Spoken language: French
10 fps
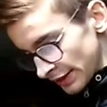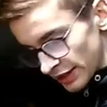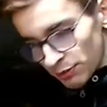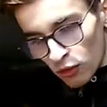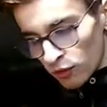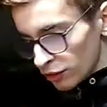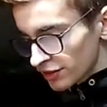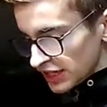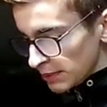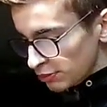qui a une provenance
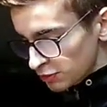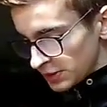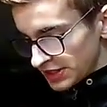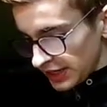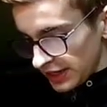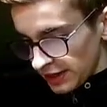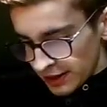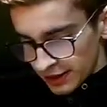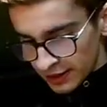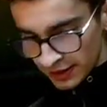un peu spéciale.
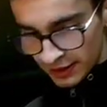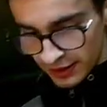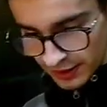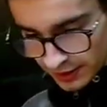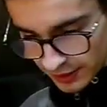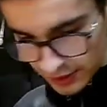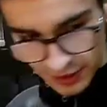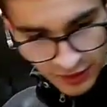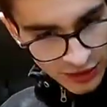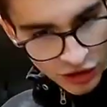
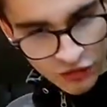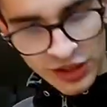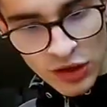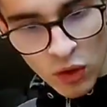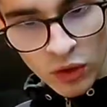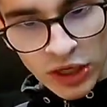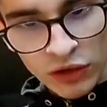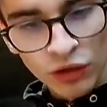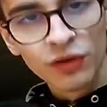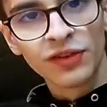Cette vidéo, en quelque
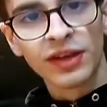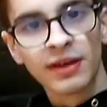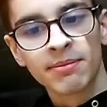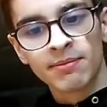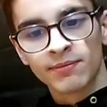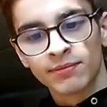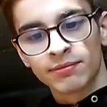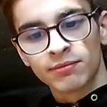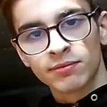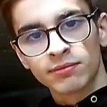sorte, est
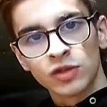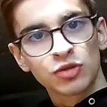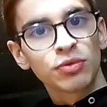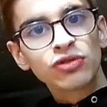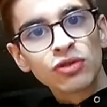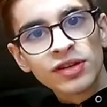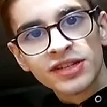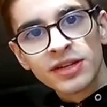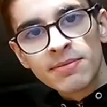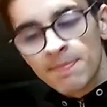
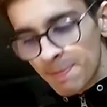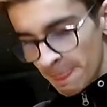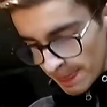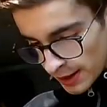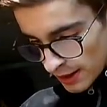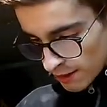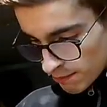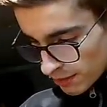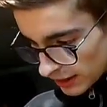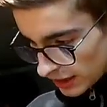sponsorisée
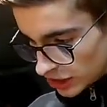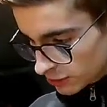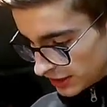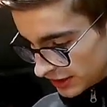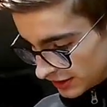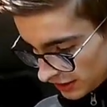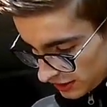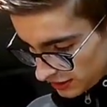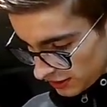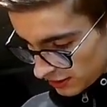par
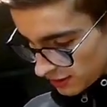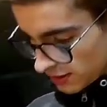HBXRC